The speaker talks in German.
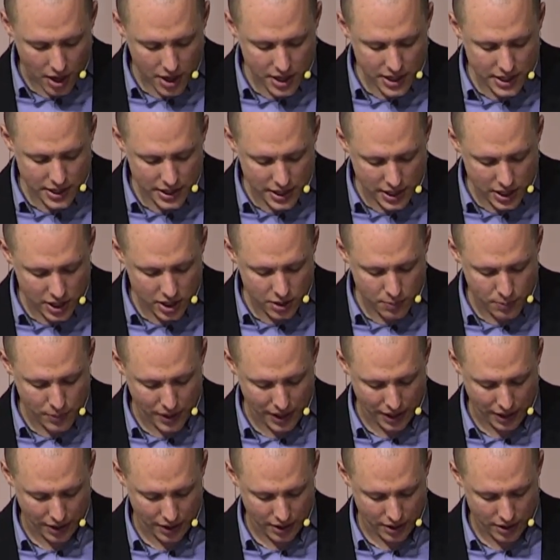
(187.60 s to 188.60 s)
ihn nicht
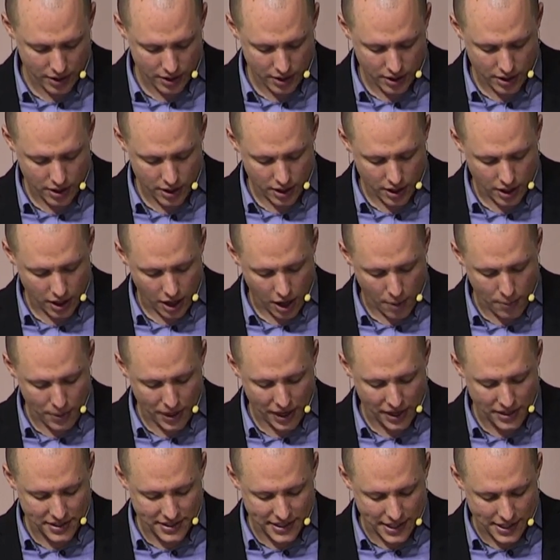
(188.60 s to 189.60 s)
mehr, aber
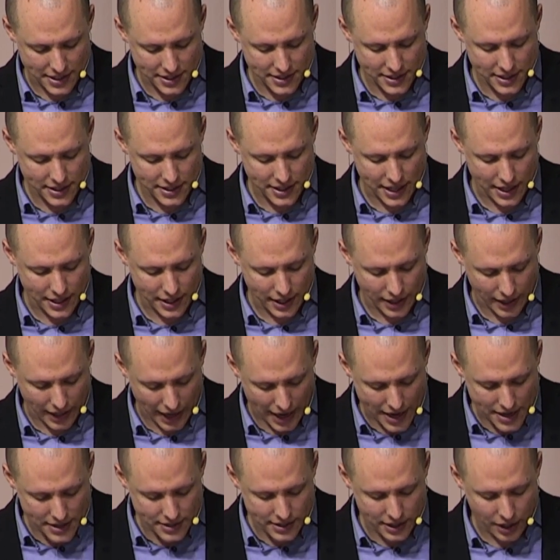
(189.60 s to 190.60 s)
er setzte seine
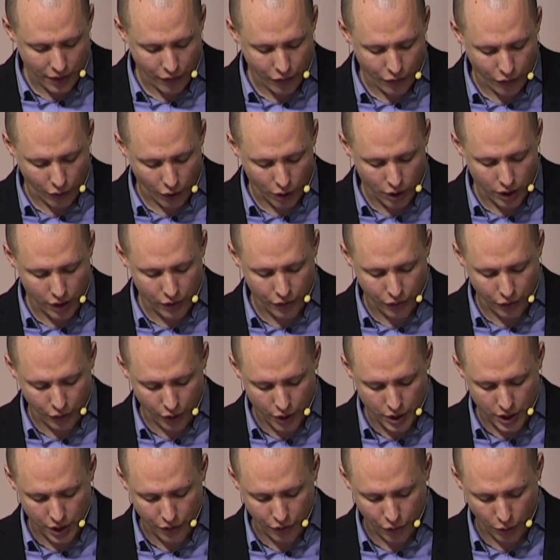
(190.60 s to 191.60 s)
Reise voller
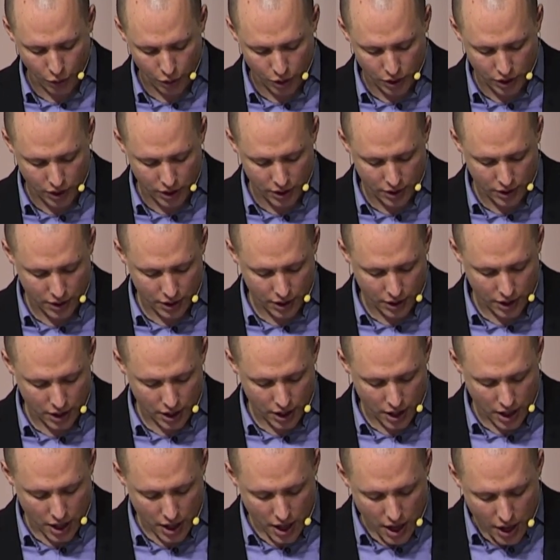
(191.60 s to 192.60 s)
Freude fort.
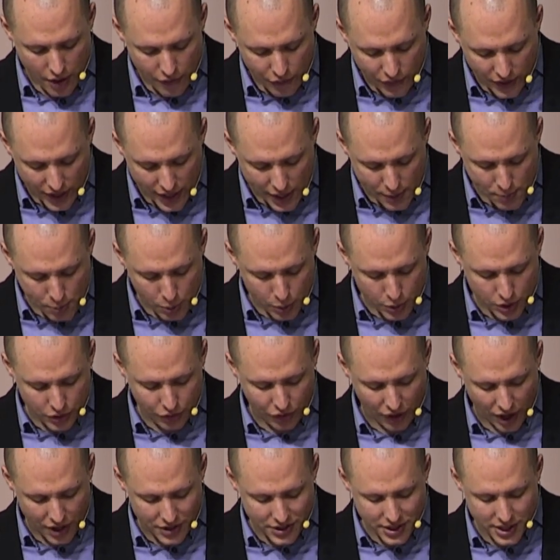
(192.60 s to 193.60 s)
Philippus
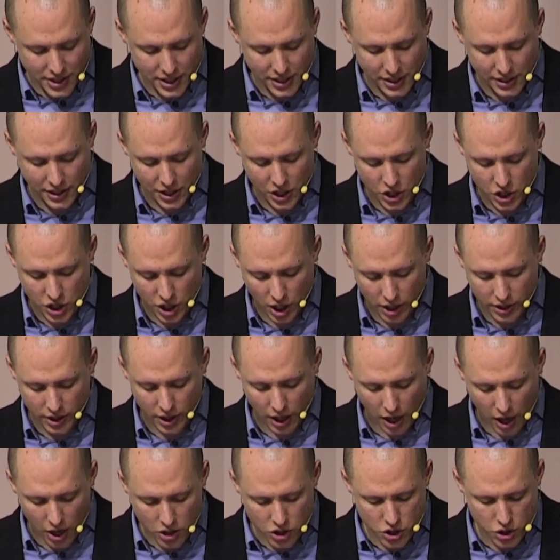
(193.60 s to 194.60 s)
fand sich in der Stadt
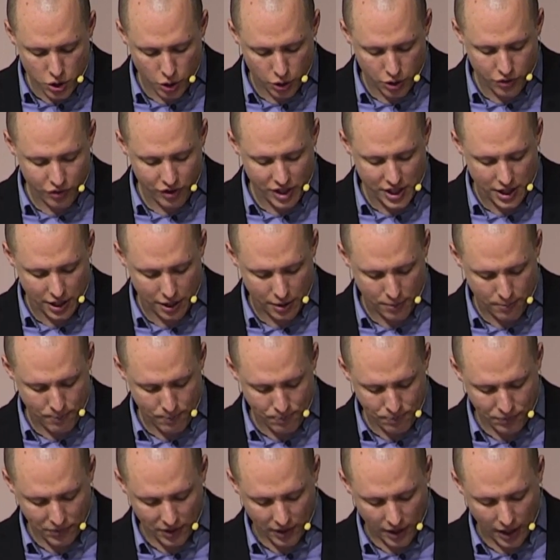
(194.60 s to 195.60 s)
Aschdod wieder.
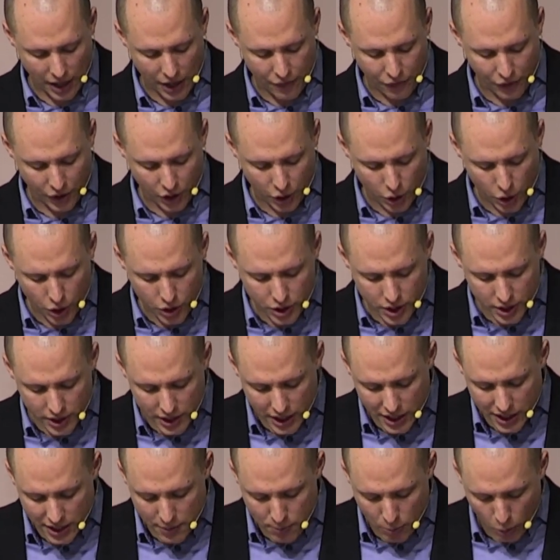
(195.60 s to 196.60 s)
Er
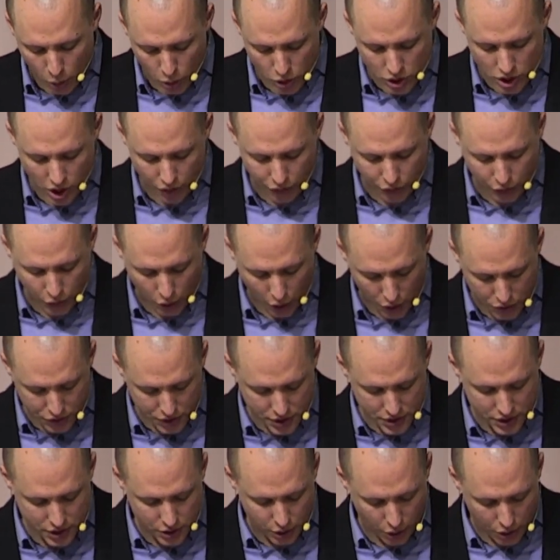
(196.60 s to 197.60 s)
verkündete die Botschaft
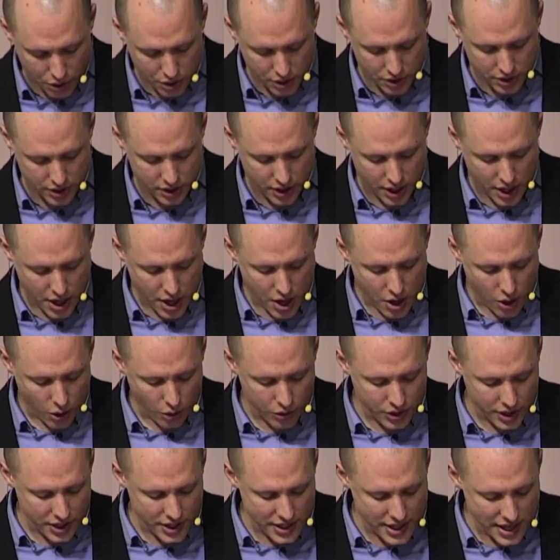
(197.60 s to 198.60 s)
Gottes dort
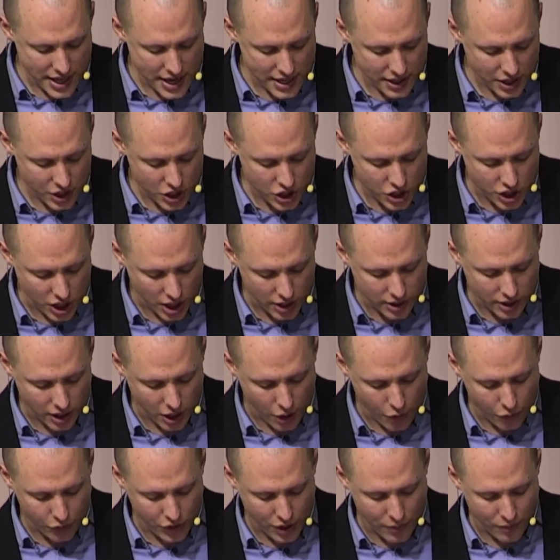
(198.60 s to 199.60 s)
und in jeder Stadt
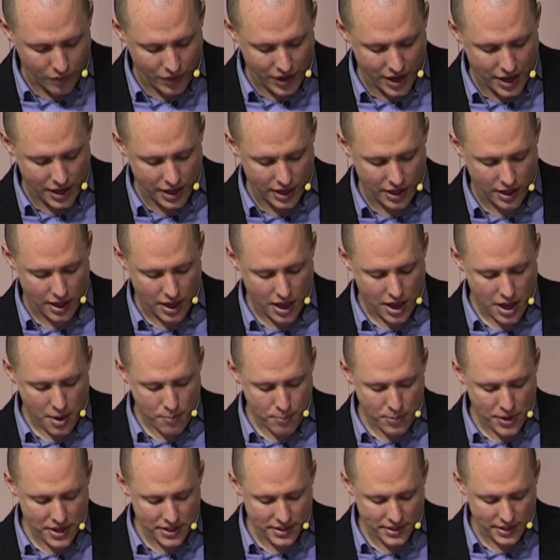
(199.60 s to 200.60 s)
auf dem Weg,
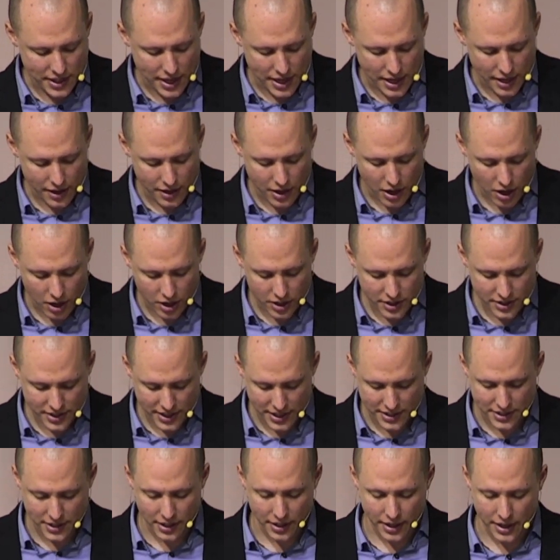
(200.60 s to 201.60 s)
bis er nach
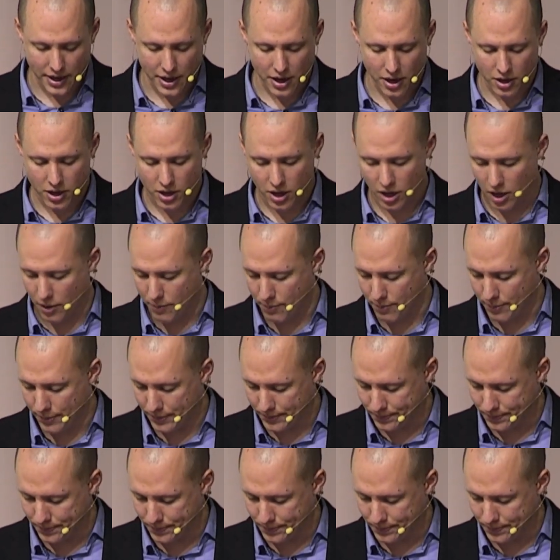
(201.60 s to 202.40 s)
Caesarea kam.